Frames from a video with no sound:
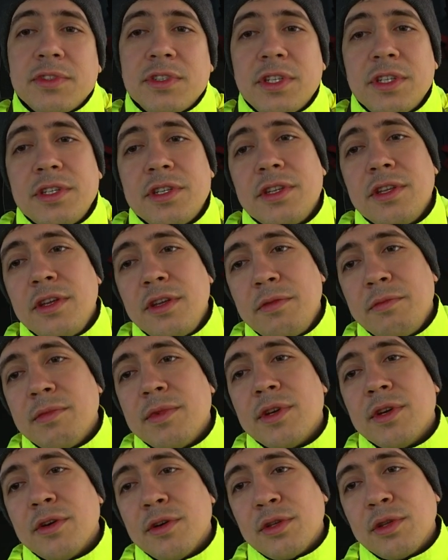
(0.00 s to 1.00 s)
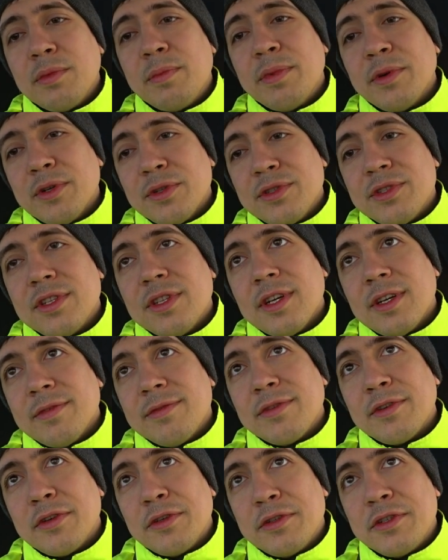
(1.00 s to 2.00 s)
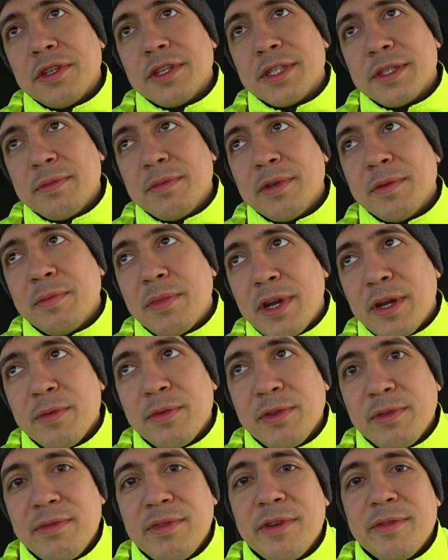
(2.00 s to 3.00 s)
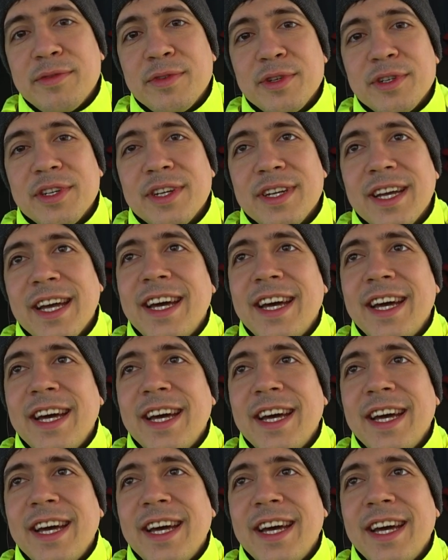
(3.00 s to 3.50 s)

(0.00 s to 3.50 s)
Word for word: Zacznijmy od podstaw, chociażby prawidłowo,